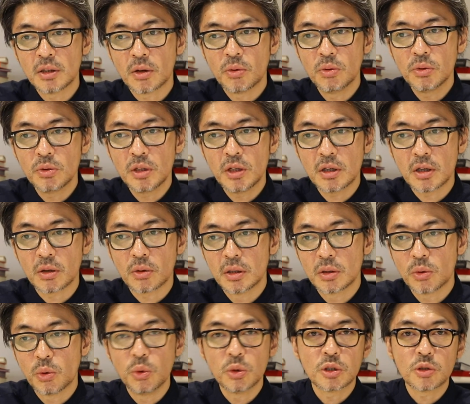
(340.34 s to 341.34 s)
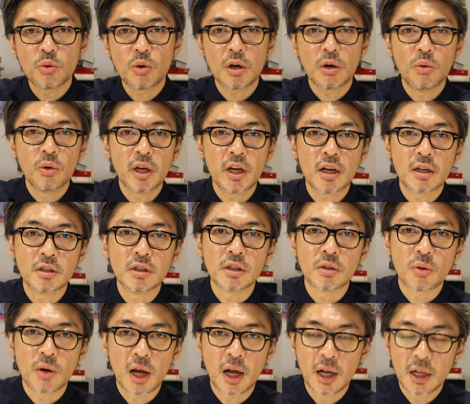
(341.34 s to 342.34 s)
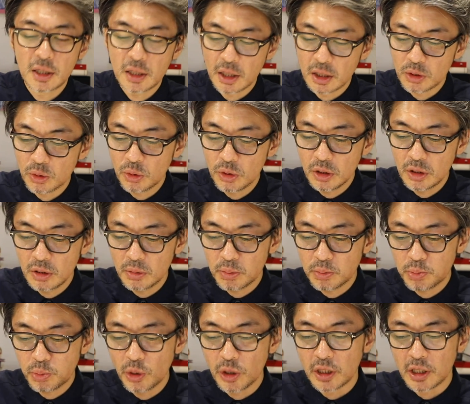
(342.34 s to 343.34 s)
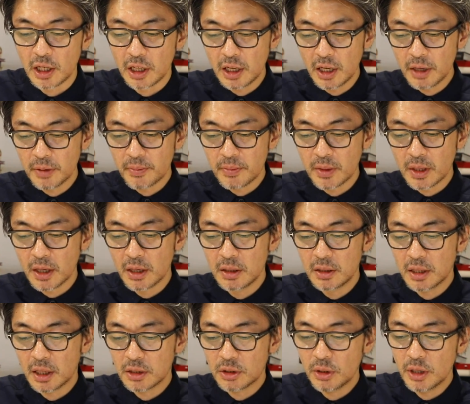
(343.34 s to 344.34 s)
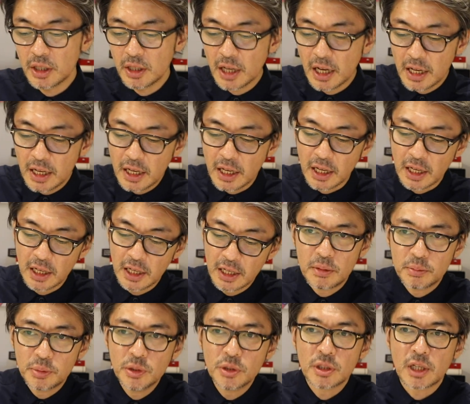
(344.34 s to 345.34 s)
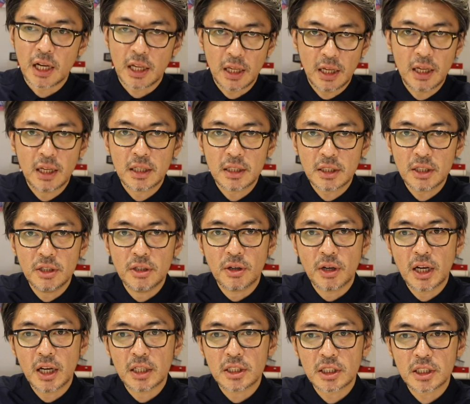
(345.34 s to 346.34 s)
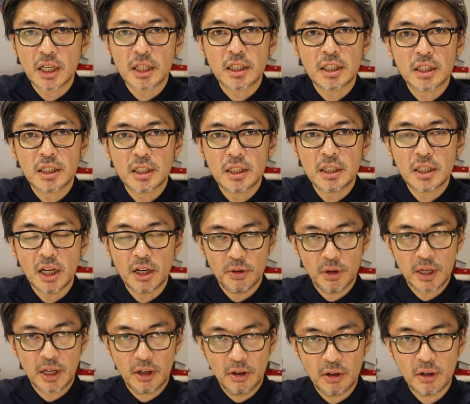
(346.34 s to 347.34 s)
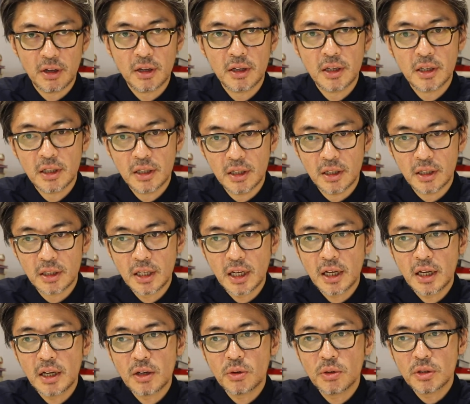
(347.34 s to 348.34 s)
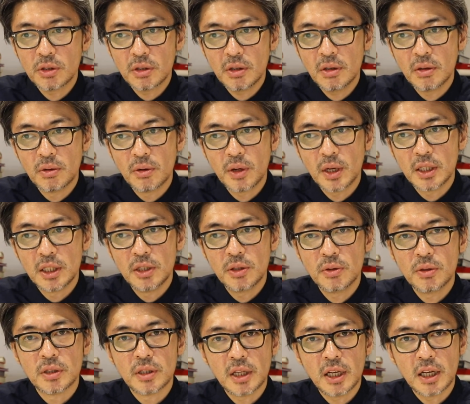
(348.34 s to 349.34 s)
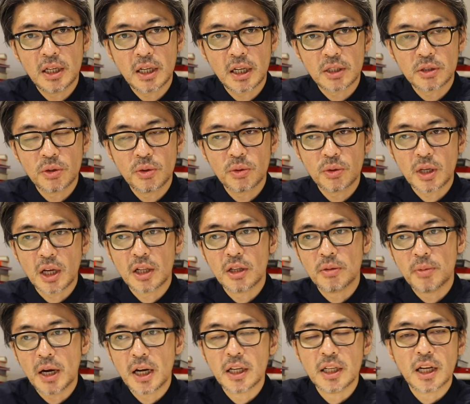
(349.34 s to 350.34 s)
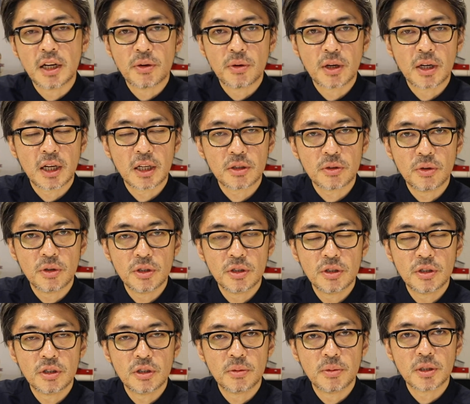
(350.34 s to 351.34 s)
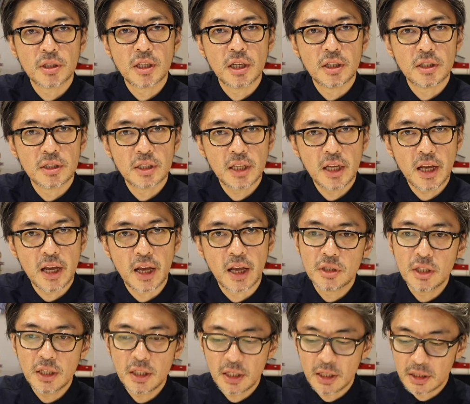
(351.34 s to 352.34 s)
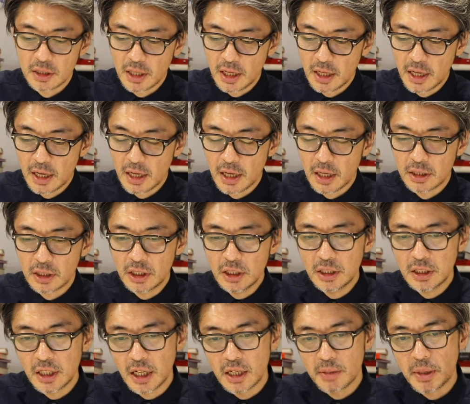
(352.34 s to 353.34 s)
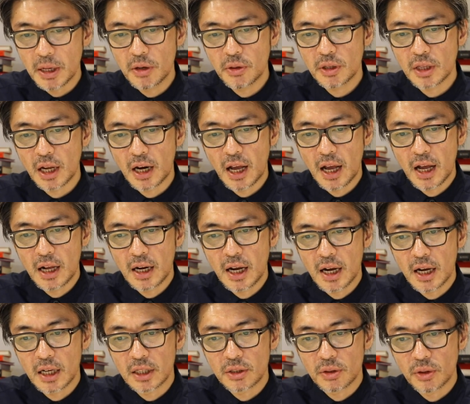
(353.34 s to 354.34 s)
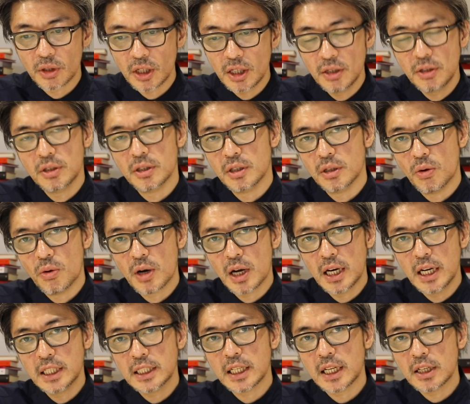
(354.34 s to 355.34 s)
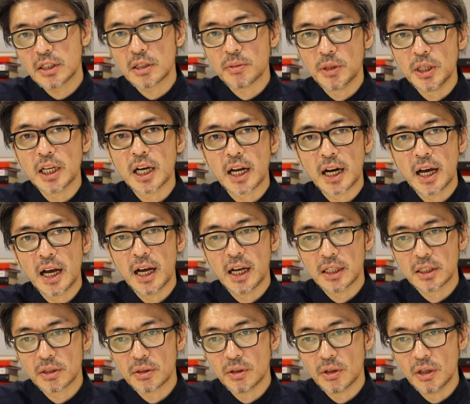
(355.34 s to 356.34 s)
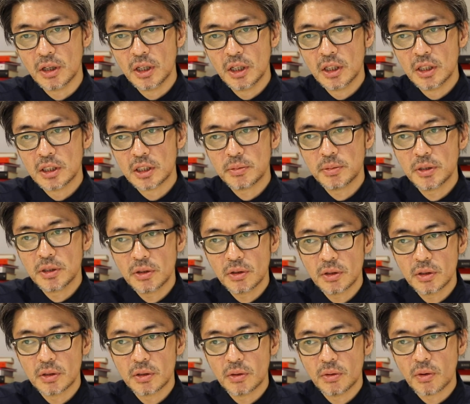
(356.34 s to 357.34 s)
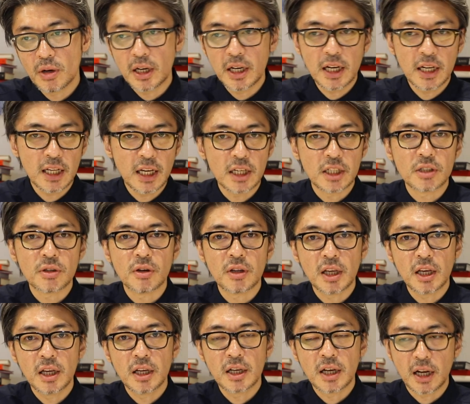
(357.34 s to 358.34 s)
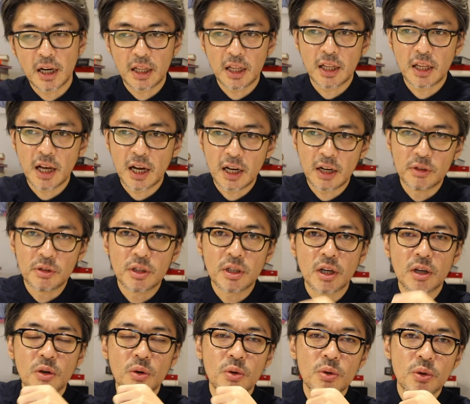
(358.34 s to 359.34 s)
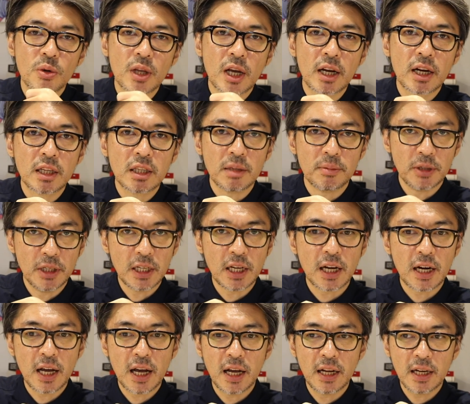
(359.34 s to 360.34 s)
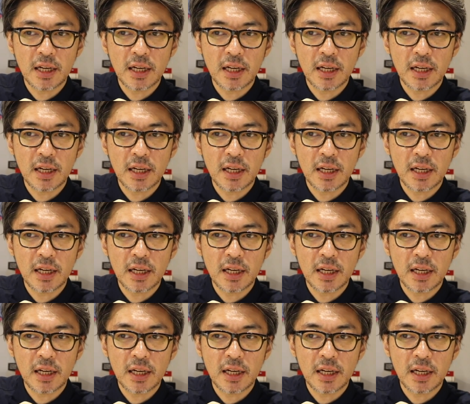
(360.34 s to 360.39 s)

本当になんか校長からお礼が来るとか、なんかそういうっぽいんだよね。なんかそれぐらい文化っていうのが違ってるわけよ。だからこそ俺は日本でなんかそういうことやるのもありなのかなというふうに思ってるんで、ぜひですね、なんか人生に迷ったら、なんかその寄付、お金じゃなくてもいいから、その自分のお金がない人はね、体で払うっていうか労働で払ってもいいから、